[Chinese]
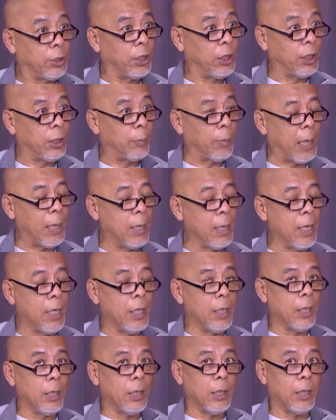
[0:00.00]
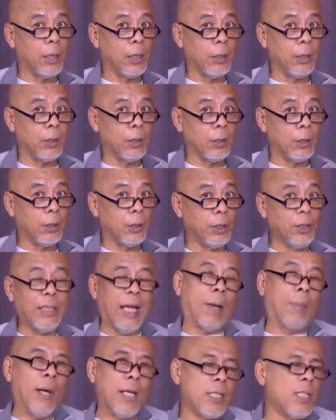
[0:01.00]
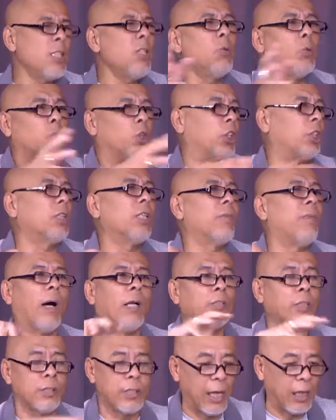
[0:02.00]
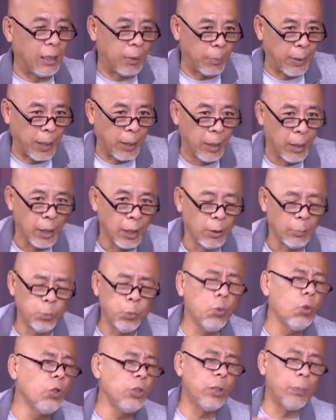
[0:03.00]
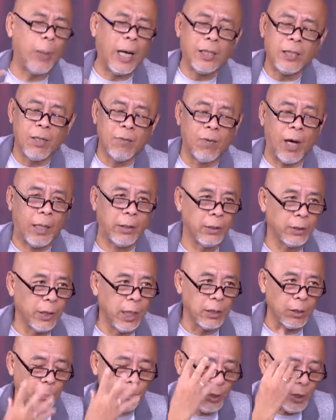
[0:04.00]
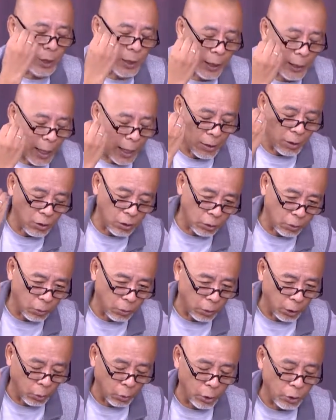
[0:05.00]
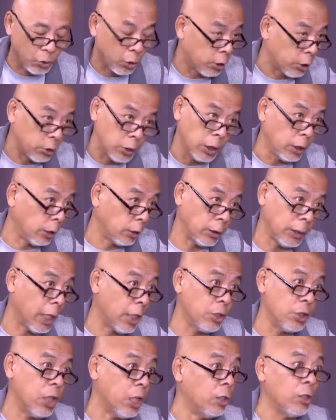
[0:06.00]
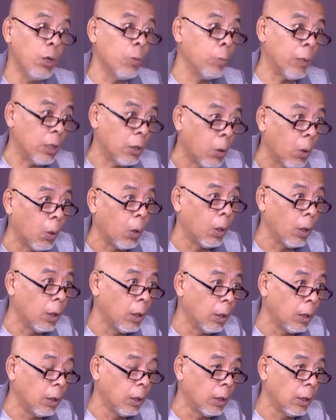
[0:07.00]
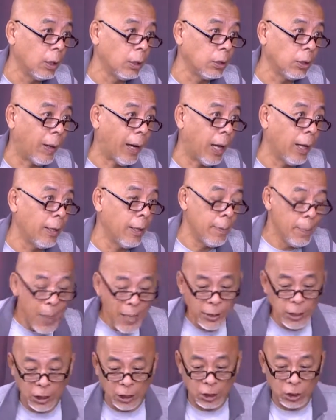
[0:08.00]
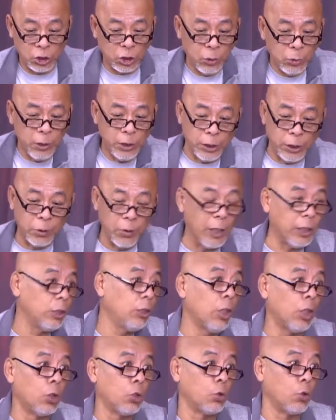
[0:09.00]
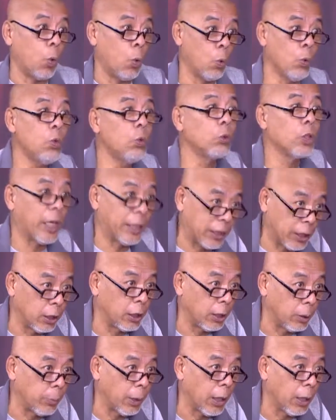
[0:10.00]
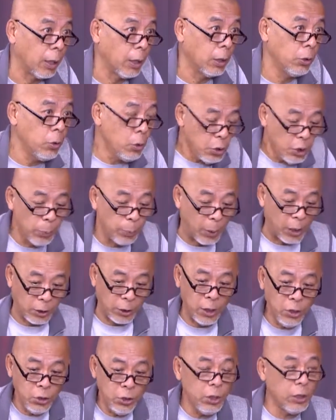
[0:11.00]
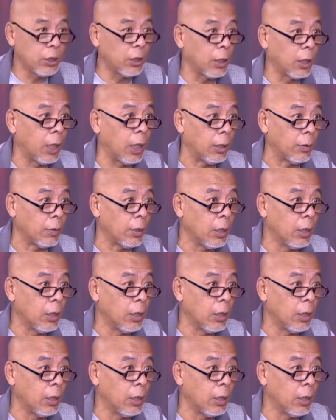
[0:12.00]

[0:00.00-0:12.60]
地里面，呃，你哪怕四五十个房车在里边。不论是白天晚上，当你闭上眼睛的时候，你会觉得这里连人都没有，是吧？那你的生活习惯一定要融入到这里边，因为这本身是一个很、